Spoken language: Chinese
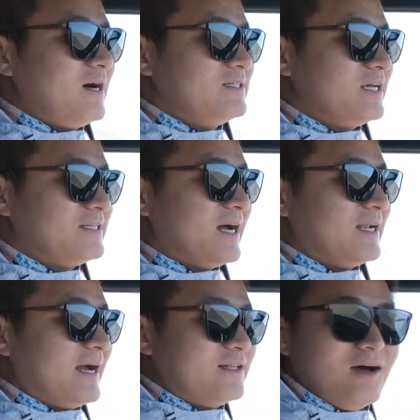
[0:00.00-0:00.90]
发，现
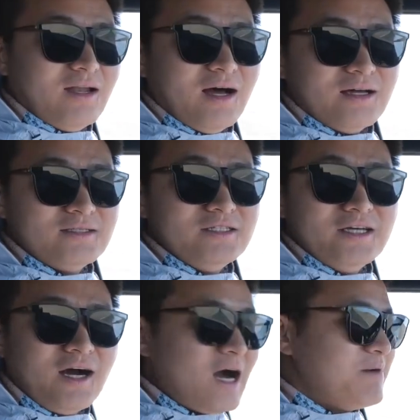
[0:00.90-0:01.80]
在来到了新
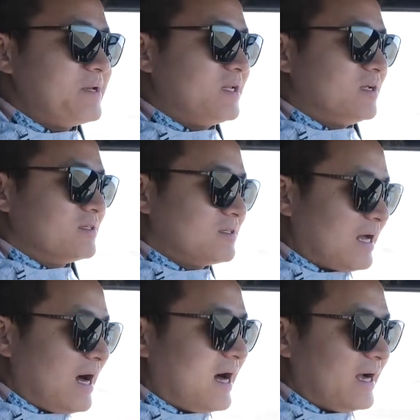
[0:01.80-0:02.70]
疆哈密的
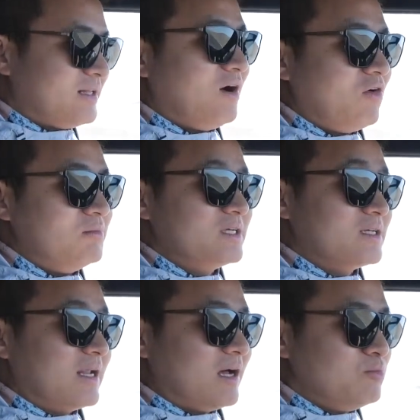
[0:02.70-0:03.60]
大海道。我们这
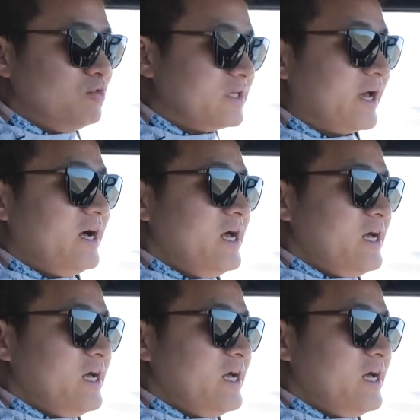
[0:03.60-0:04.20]
次来的目的，